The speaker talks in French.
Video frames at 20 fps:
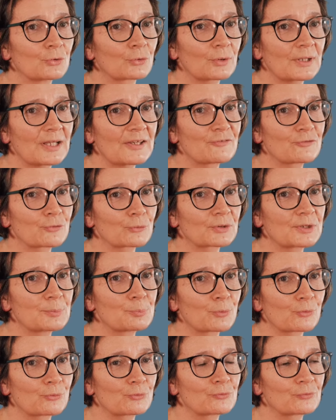relation qui
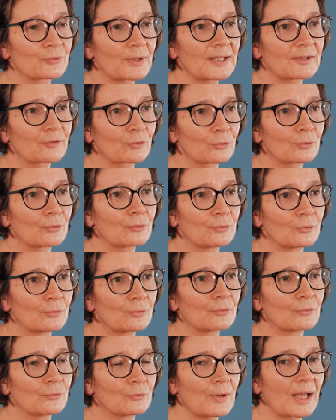peut souvent être
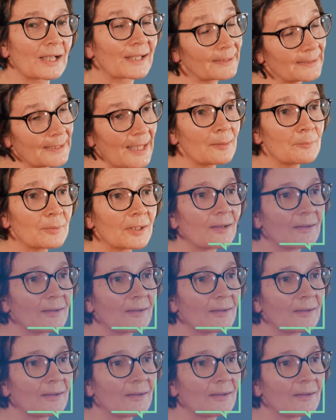euh, agréable.